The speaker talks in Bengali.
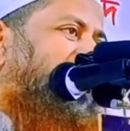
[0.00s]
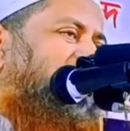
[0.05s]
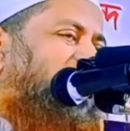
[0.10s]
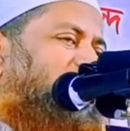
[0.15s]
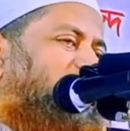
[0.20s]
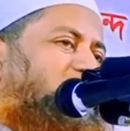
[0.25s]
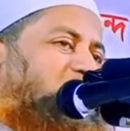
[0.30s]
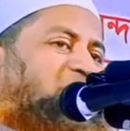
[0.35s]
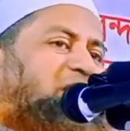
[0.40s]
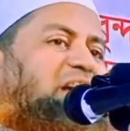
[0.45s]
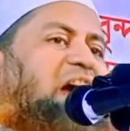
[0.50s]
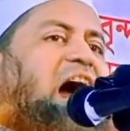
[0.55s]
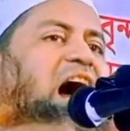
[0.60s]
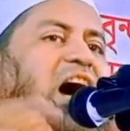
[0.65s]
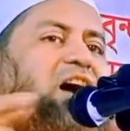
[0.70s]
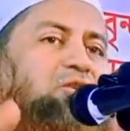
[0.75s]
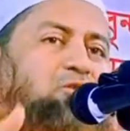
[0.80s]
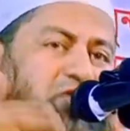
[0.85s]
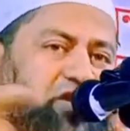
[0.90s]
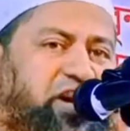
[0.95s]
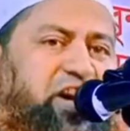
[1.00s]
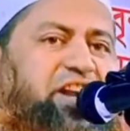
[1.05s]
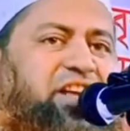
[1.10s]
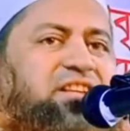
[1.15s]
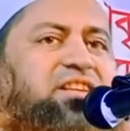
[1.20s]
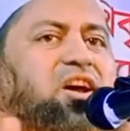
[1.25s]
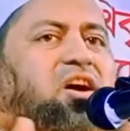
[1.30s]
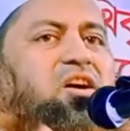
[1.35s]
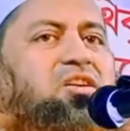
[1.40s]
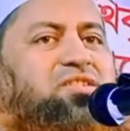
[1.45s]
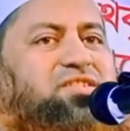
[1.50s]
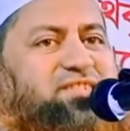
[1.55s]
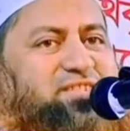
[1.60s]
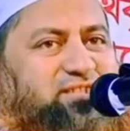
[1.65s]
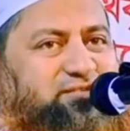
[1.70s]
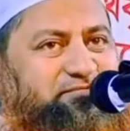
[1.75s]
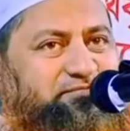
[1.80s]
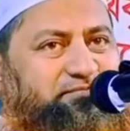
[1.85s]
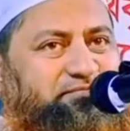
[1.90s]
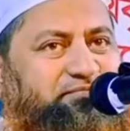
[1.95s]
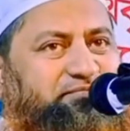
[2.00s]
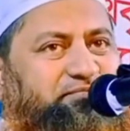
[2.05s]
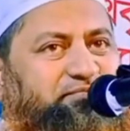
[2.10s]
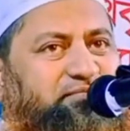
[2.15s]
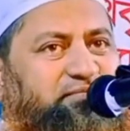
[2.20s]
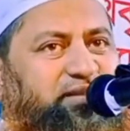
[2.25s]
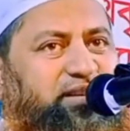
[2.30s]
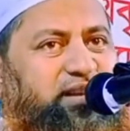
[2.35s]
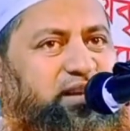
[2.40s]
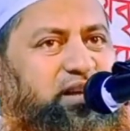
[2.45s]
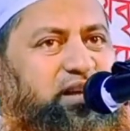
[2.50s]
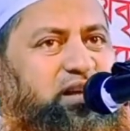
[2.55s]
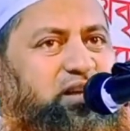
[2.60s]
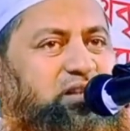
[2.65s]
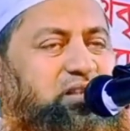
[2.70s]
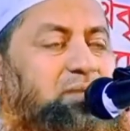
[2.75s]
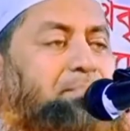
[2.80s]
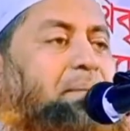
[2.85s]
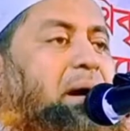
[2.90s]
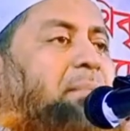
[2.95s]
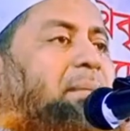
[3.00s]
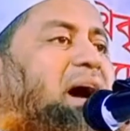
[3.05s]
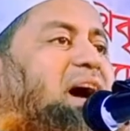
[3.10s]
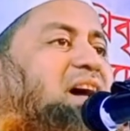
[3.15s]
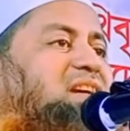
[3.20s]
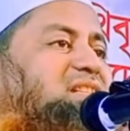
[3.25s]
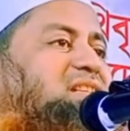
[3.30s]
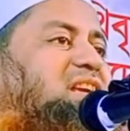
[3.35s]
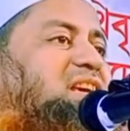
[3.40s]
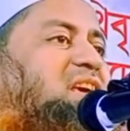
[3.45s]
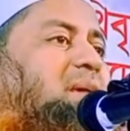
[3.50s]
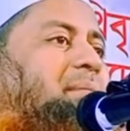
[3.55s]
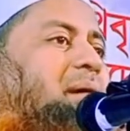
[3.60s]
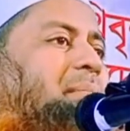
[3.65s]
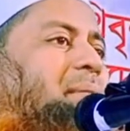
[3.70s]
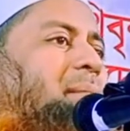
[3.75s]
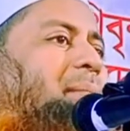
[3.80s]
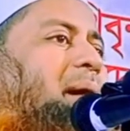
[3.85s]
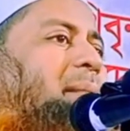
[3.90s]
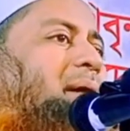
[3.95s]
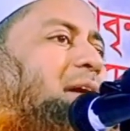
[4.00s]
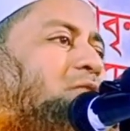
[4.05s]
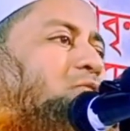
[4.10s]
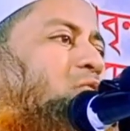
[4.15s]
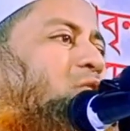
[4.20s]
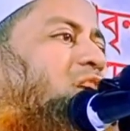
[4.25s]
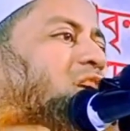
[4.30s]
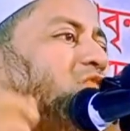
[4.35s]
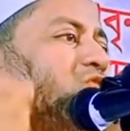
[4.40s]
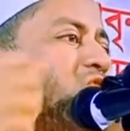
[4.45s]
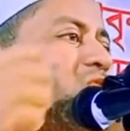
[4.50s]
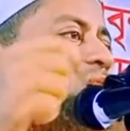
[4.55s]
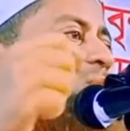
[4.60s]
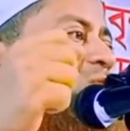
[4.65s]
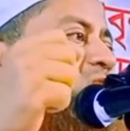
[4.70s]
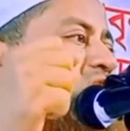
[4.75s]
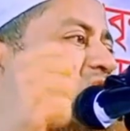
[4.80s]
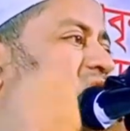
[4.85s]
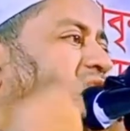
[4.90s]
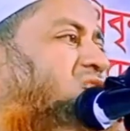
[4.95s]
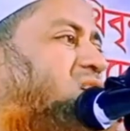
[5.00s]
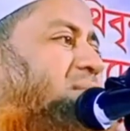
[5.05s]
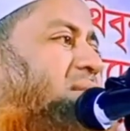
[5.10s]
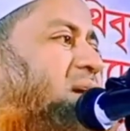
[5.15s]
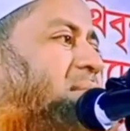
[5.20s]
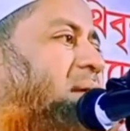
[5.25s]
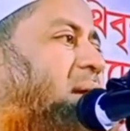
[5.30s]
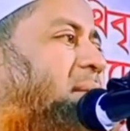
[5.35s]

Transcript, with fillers: ওটাকে আরও ট্রেনিং দেওয়া হয়েছে যে বাবা আসলে কিভাবে বাবার কোলে চড়ে বসতে হবে